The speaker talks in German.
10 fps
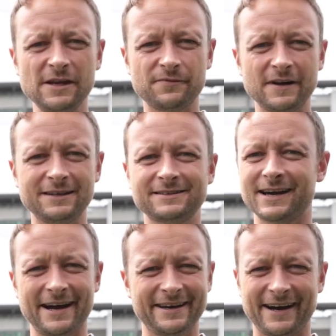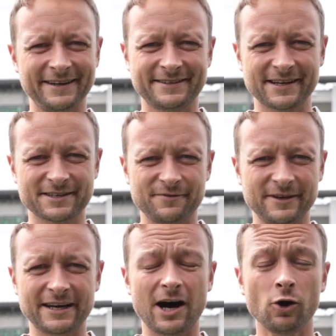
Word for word: Vielfalt keine Eintagsfliege.